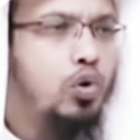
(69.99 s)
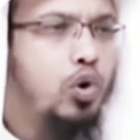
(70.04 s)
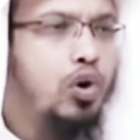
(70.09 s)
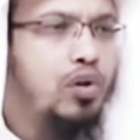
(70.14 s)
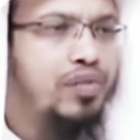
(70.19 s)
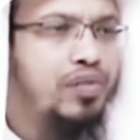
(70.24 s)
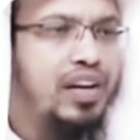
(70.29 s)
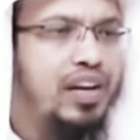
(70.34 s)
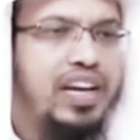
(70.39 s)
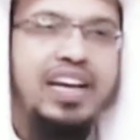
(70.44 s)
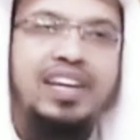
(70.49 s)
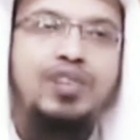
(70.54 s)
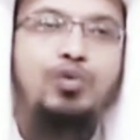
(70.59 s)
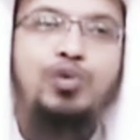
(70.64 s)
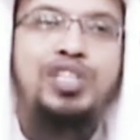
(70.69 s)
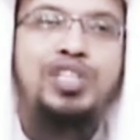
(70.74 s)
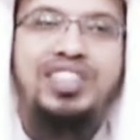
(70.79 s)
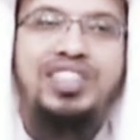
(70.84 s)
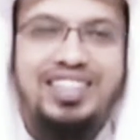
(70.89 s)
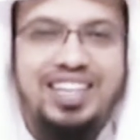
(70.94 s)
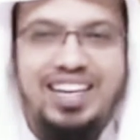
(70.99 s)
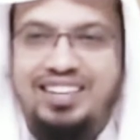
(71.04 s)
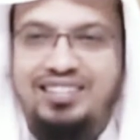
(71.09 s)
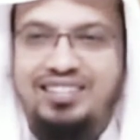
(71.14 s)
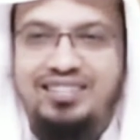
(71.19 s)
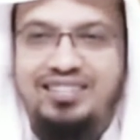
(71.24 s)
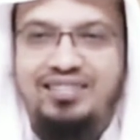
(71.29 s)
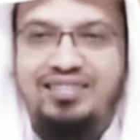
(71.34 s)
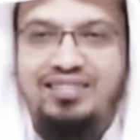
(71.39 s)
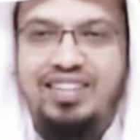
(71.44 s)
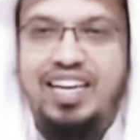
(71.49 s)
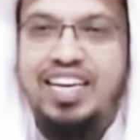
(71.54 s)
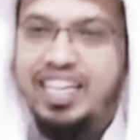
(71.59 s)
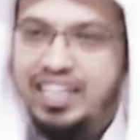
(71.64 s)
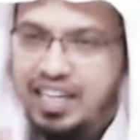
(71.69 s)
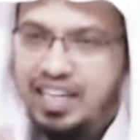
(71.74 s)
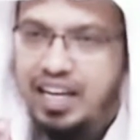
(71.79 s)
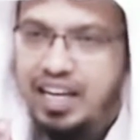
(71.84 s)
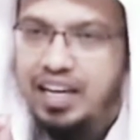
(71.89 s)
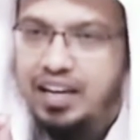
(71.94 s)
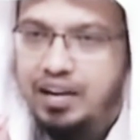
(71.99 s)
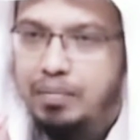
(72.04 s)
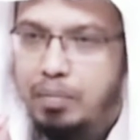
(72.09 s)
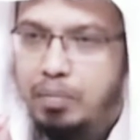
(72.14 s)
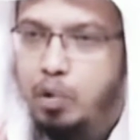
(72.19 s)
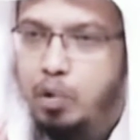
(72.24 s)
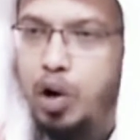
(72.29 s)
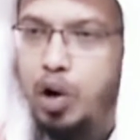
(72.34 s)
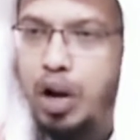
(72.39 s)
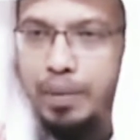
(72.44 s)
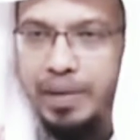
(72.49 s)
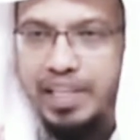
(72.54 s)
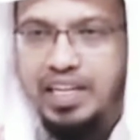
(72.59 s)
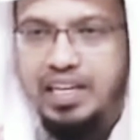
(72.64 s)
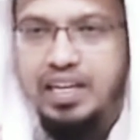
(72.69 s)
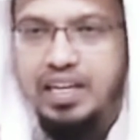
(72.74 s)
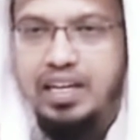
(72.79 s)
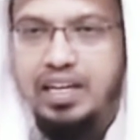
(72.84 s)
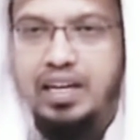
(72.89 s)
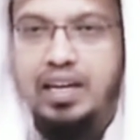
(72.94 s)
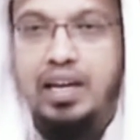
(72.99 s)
করে ফেলি এটা উচিত না এটা একটা ভুল আমাদের